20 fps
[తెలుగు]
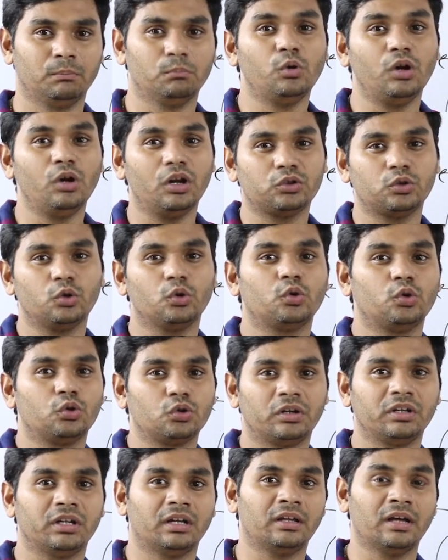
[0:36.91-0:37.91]
ముళ్ళతో
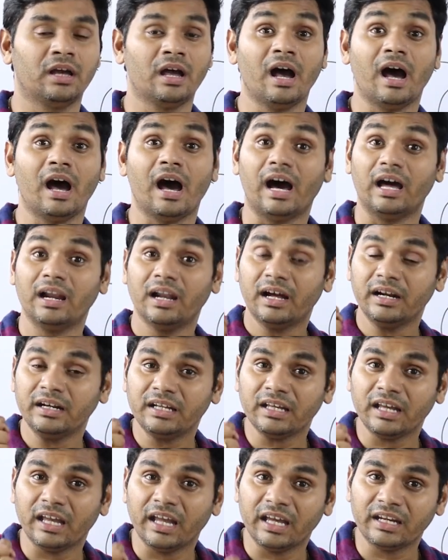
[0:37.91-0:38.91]
కూడుకొని కానీ
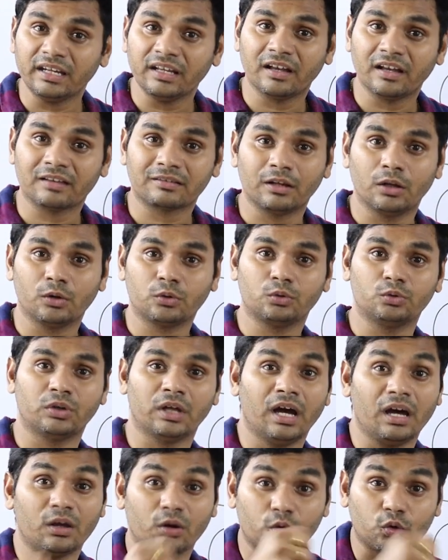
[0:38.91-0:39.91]
అలాంటి ఏరియాస్లో
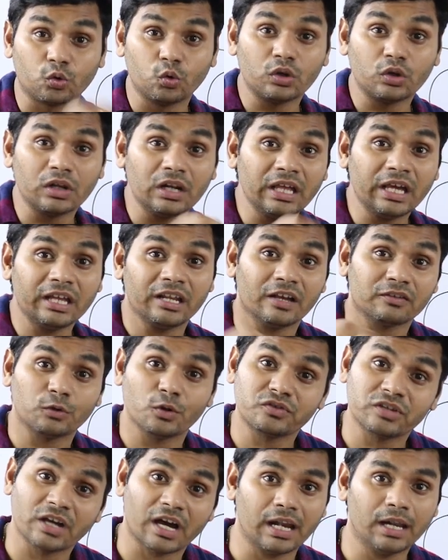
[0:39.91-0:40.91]
కూడా రూరల్
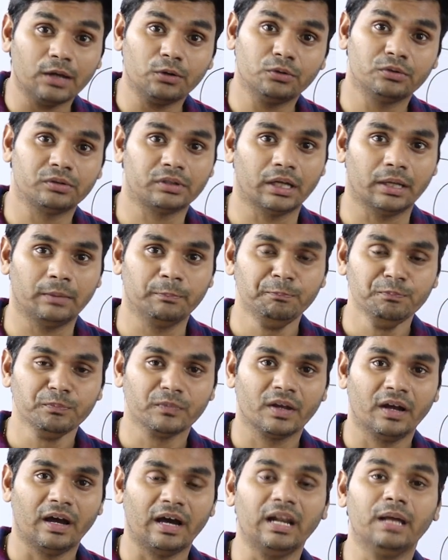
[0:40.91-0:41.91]
ఏరియాస్లో చాలా ఉంటాయి
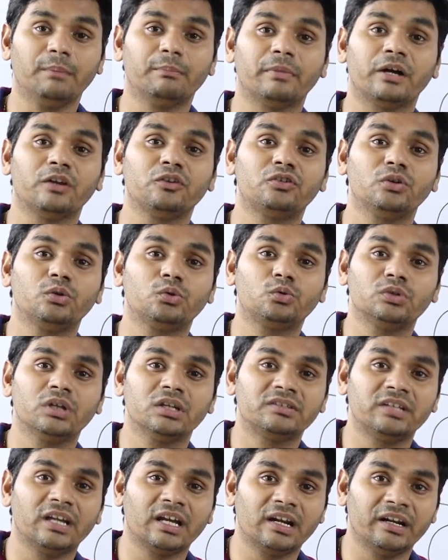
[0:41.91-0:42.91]
అలా మనుషులు కూడా
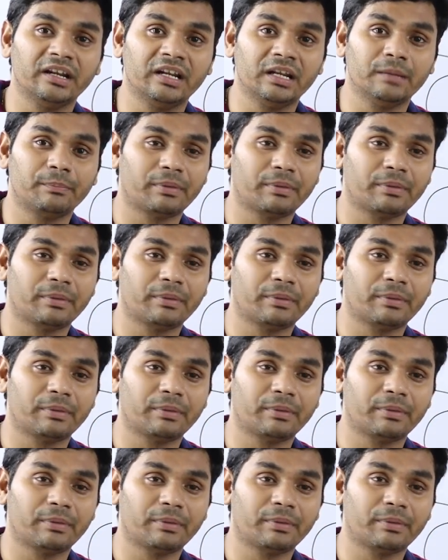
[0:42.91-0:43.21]
చేరలేని